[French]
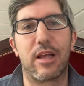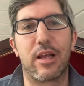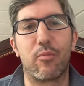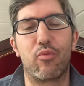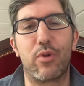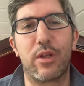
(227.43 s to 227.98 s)

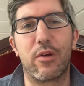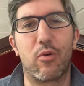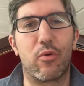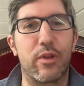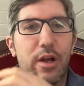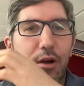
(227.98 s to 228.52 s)
et puis,
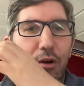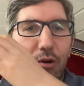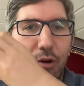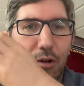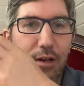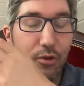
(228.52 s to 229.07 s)
on a
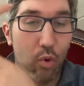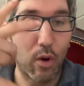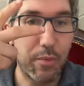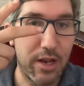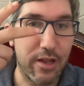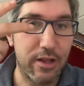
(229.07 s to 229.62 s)
les
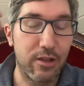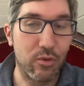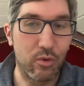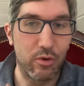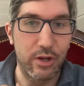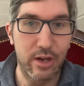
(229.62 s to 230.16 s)
trois piliers,
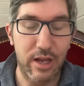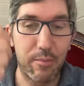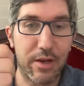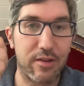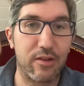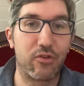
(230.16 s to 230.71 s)
donc on a une
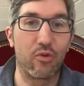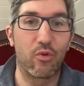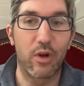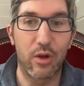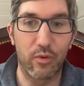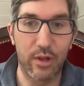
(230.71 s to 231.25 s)

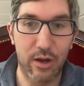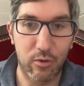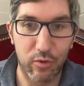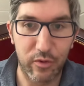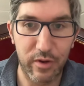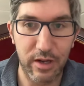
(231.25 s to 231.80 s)
répartition et on a
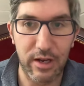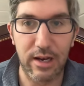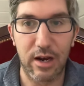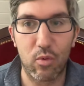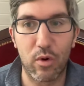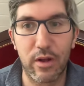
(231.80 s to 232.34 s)
aussi
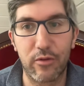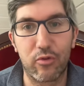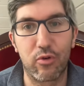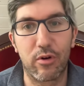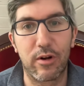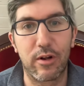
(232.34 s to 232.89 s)
la loi
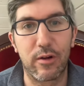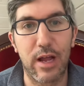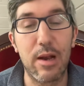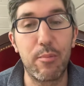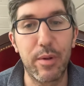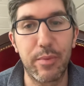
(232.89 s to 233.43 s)
sur le
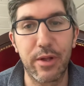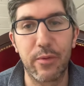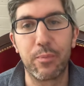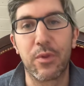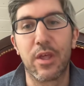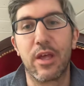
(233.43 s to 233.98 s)
LPP